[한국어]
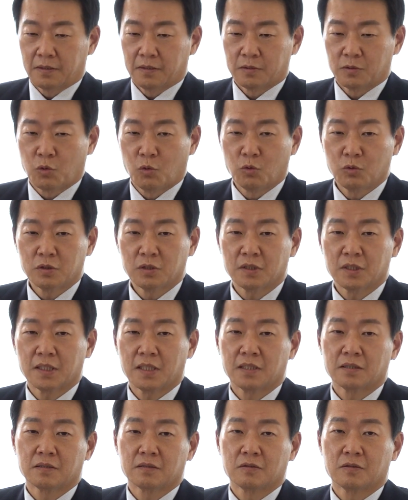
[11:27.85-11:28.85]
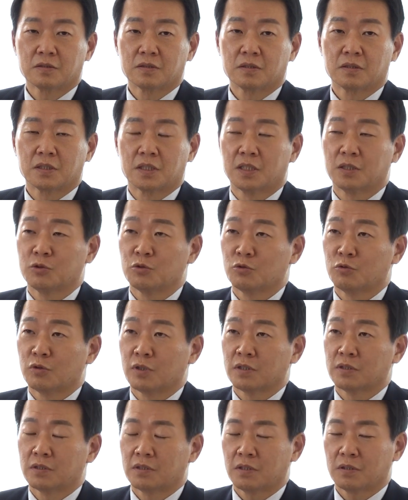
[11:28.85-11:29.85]
소득이라는 것을 기준으로
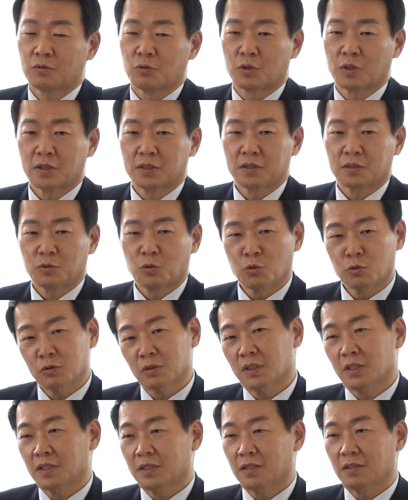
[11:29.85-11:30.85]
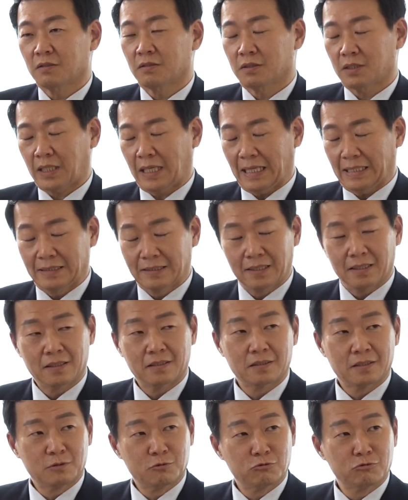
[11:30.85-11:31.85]
했을 때 도대체 소득이라는 단어
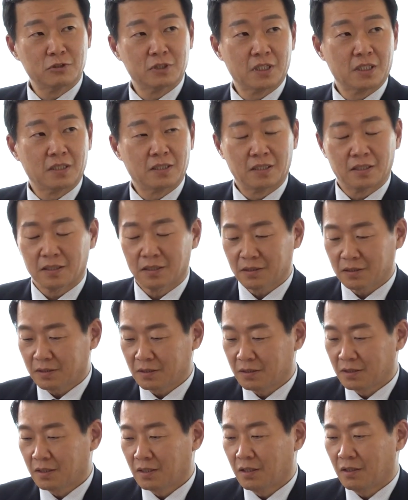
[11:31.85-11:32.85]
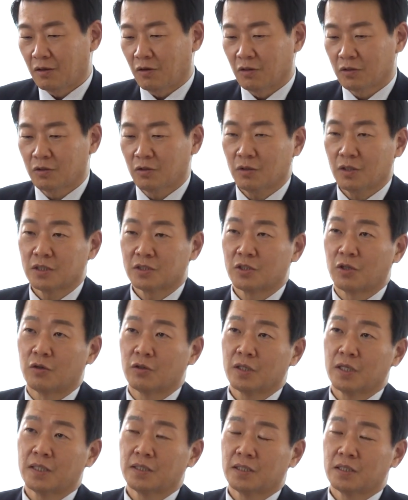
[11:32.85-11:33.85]
간단한데 두 글자인데 어떻게
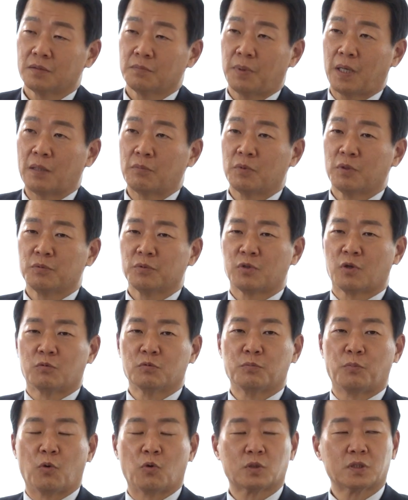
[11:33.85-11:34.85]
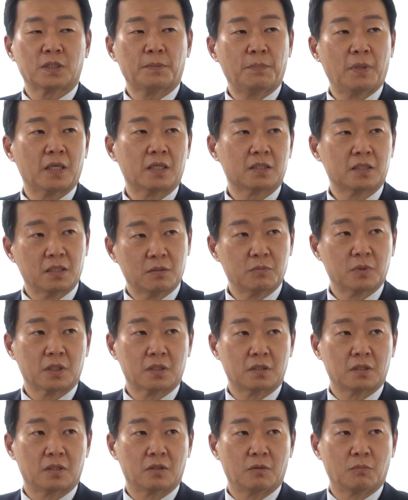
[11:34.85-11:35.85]
정의하냐는 방법이 너무 복잡하기 때문에
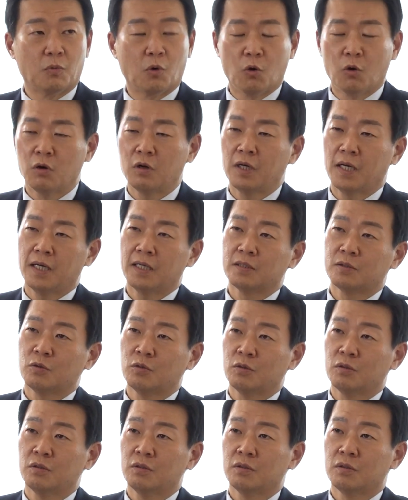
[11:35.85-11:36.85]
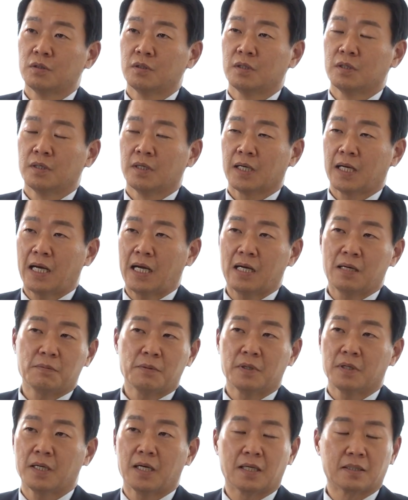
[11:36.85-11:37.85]
그래요. 음. 뭘 해도
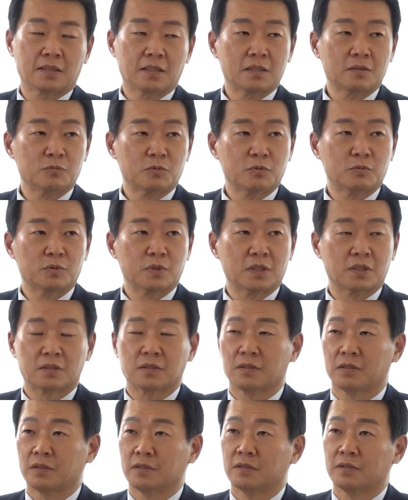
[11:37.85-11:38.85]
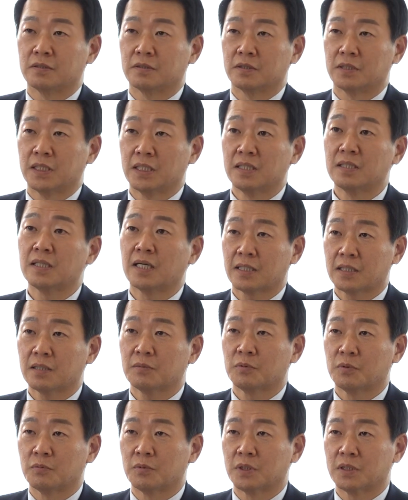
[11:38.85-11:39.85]
커버가 안 되는 부분이 있어요. 일을 하다
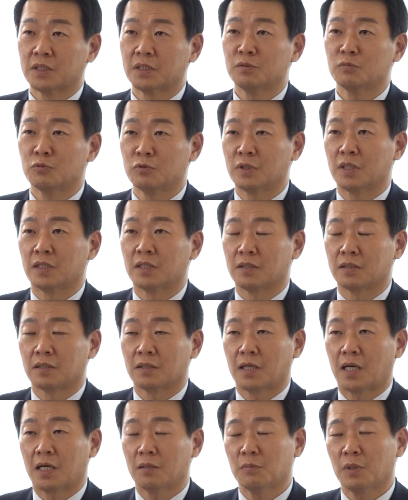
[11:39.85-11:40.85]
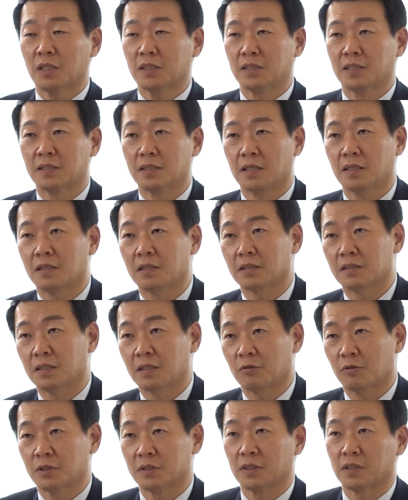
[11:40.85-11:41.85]
보면 실무에 악마가 디테일에
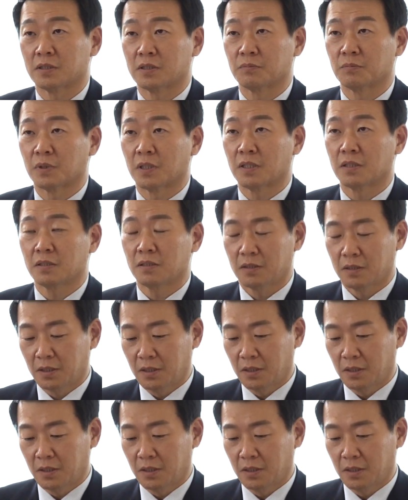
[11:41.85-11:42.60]
있다고 하지 않습니까?